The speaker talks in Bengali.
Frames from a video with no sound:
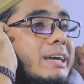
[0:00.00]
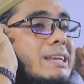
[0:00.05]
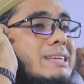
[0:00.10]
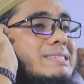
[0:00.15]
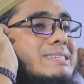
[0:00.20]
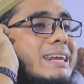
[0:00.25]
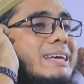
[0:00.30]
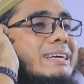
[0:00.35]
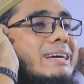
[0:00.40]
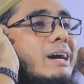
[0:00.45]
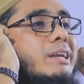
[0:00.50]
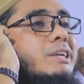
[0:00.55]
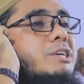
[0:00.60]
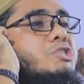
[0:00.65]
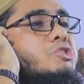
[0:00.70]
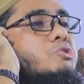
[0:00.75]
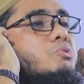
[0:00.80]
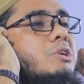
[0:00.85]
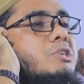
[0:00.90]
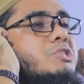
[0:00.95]
থেকে নিজের
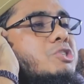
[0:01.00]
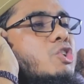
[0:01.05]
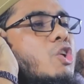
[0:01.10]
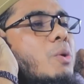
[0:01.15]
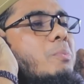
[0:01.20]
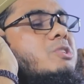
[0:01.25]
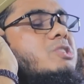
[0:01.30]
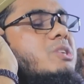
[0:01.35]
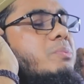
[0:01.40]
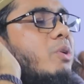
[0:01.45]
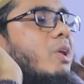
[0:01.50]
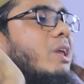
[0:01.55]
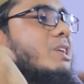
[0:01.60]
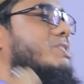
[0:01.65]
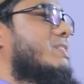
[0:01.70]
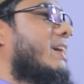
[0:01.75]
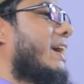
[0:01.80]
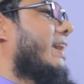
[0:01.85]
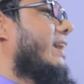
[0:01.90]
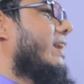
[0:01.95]
কানে শুনেছি নবীজি
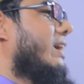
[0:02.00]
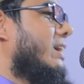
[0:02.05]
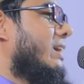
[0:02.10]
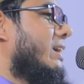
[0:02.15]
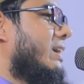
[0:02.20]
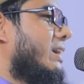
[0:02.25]
বলেছেন